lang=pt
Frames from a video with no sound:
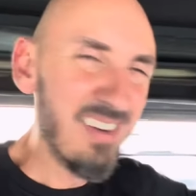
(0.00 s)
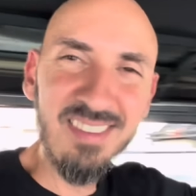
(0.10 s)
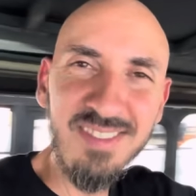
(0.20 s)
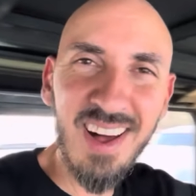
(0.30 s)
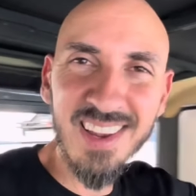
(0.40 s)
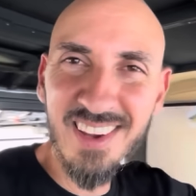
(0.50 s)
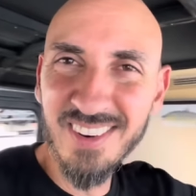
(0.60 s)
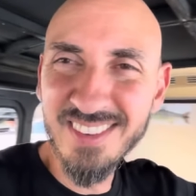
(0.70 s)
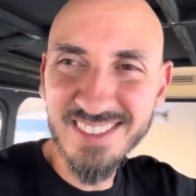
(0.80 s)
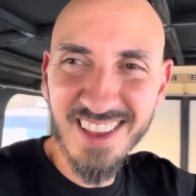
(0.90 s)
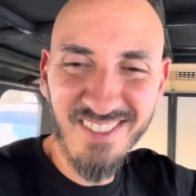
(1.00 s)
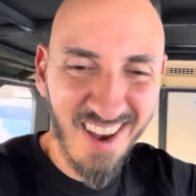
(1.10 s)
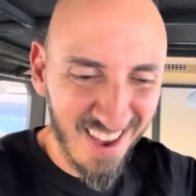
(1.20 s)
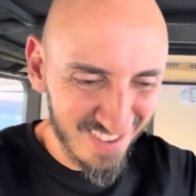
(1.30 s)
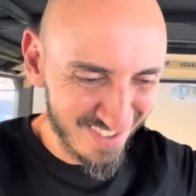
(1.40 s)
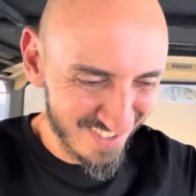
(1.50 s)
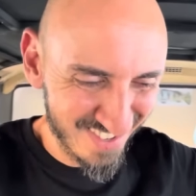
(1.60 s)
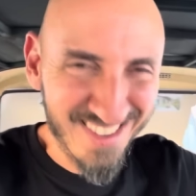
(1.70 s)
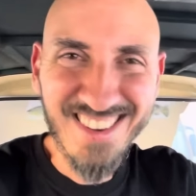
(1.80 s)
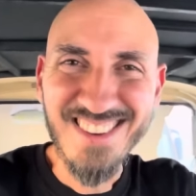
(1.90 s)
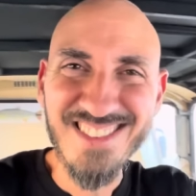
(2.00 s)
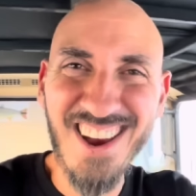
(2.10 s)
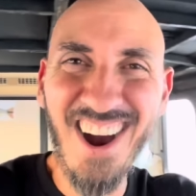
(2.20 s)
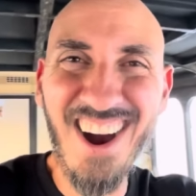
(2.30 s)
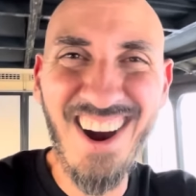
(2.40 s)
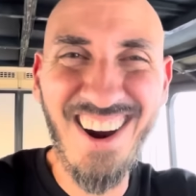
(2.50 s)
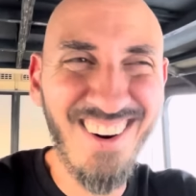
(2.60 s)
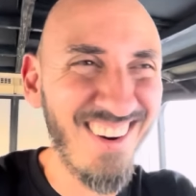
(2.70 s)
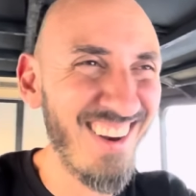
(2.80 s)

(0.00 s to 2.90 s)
Valeu, até mais. Tchau.